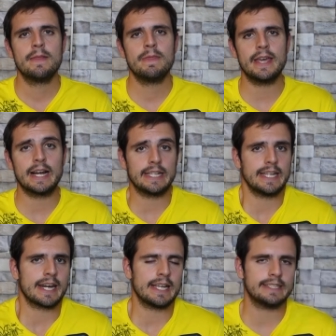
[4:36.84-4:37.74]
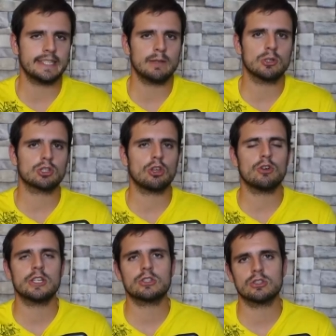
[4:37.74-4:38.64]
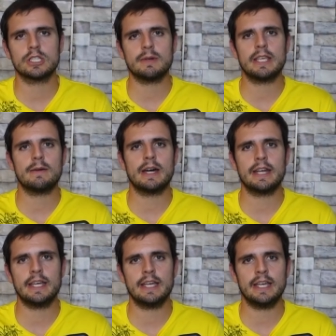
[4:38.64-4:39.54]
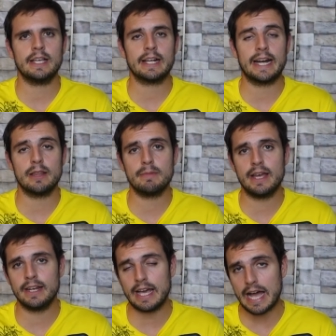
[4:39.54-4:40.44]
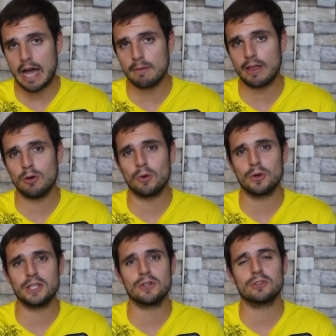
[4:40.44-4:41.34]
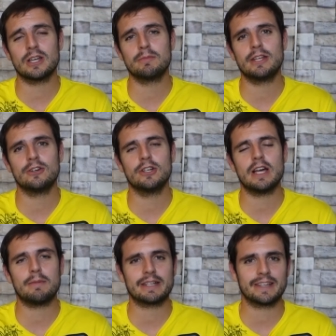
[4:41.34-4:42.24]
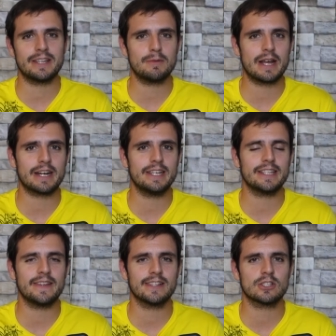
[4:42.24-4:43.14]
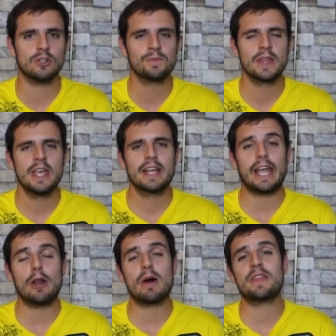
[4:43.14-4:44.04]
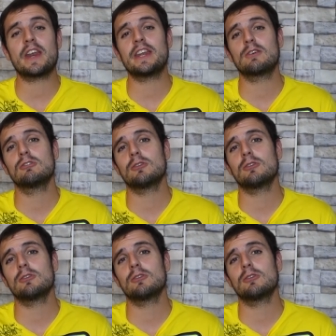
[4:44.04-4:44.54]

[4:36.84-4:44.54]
de Inglaterra. Así que bueno, todo eso se va a llevar eh, Gareth Bale. Ha hablado Mourinho también hoy, aparte de Barnett, y ha dicho que no va a hacer ningún